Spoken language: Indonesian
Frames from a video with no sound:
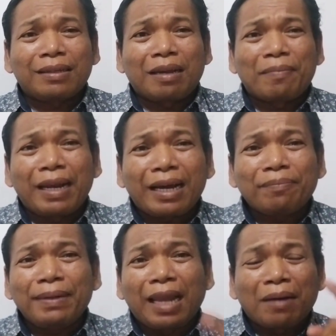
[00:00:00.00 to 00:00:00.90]
dan
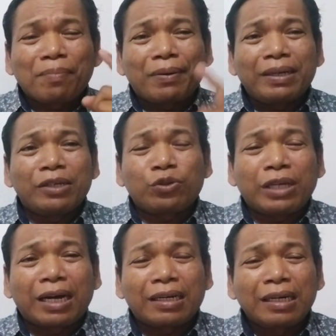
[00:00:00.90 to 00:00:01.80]
malaikat bilang bahwa Yesus
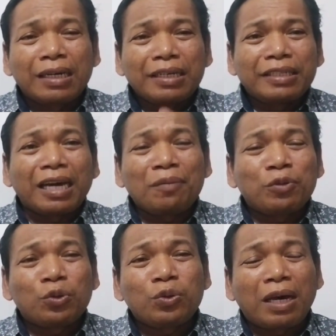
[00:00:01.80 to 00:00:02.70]
yang
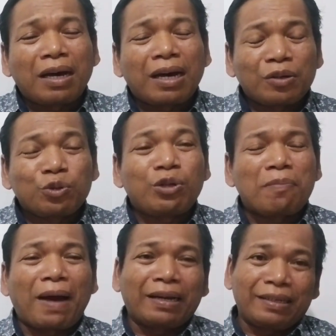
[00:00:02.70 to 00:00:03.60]
disalib itu sudah sudah
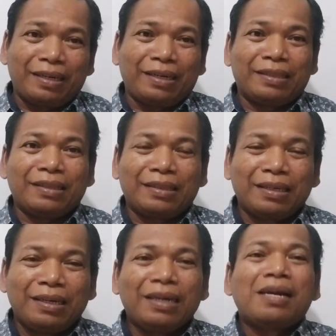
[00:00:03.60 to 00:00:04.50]
bangkit.
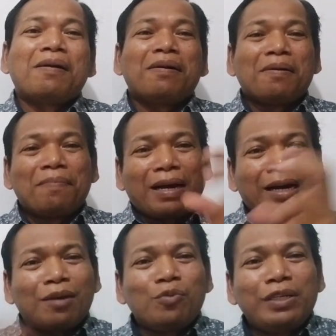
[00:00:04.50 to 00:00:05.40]

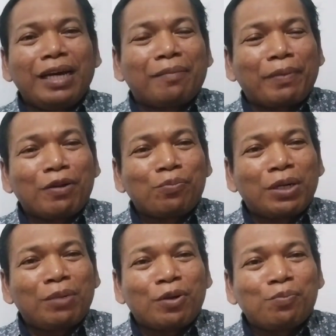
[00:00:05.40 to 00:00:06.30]
Maka kemudian
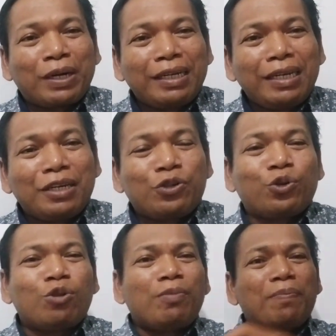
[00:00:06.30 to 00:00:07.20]
perempuan-perempuan ini
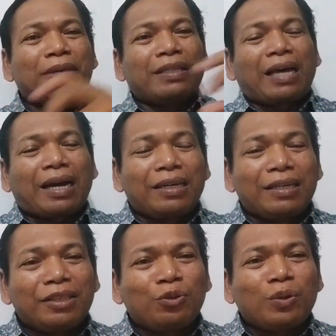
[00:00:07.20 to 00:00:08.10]
disuruh memberitakan
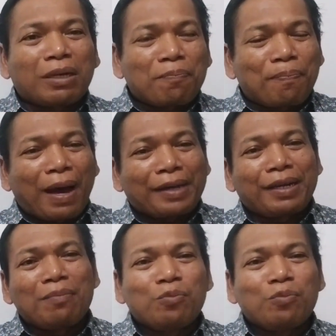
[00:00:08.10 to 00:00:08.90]
itu kepada